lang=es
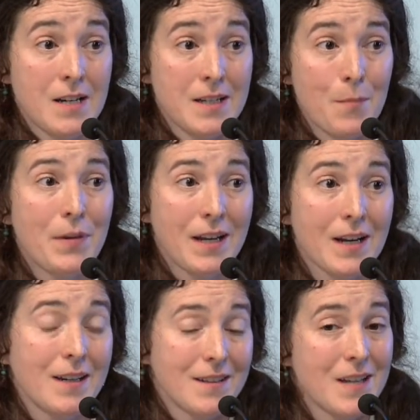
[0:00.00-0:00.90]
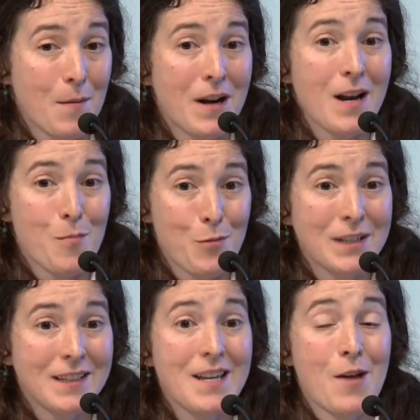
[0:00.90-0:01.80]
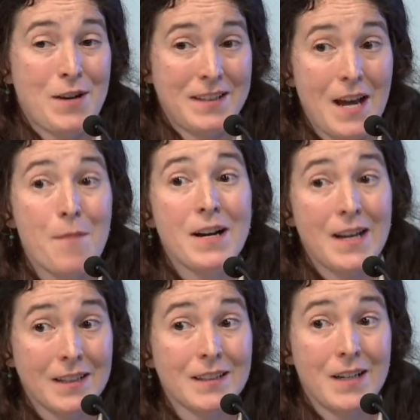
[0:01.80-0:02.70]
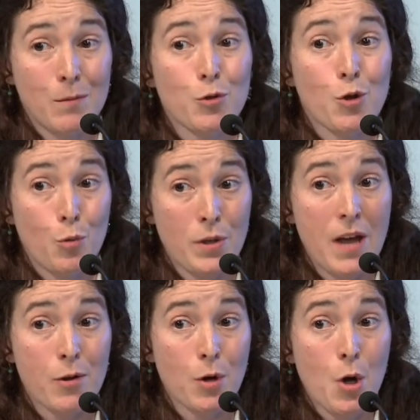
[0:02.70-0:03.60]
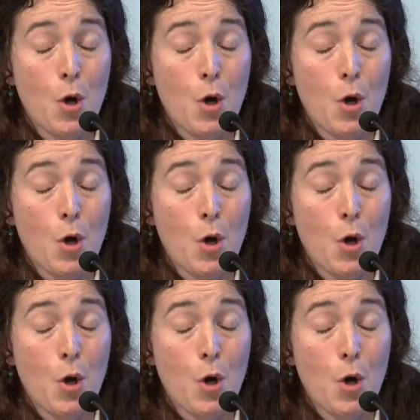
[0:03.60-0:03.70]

Siempre hay que llamar a la puerta y aunque te abran hay que tener mucho cuidado,